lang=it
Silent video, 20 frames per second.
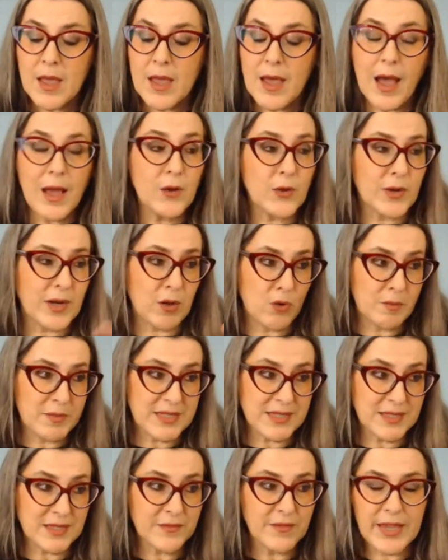Allora, come
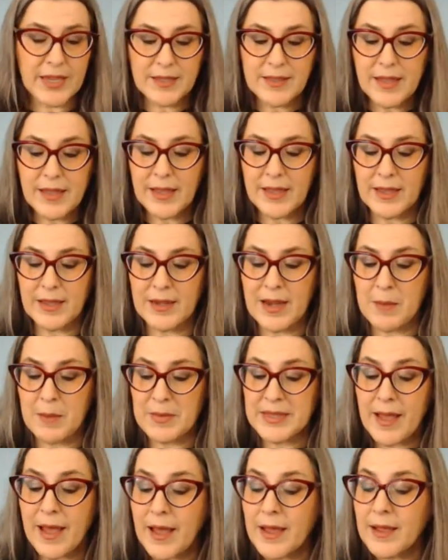si vede, la
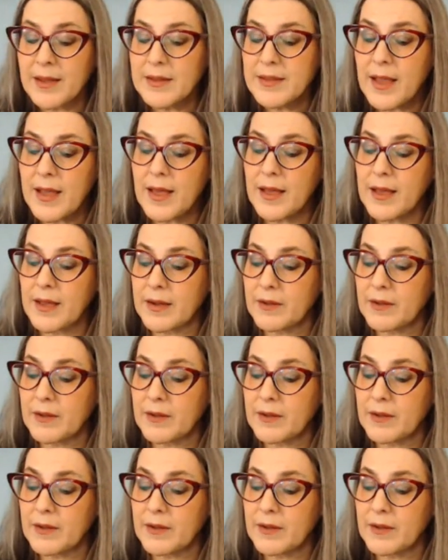medaglia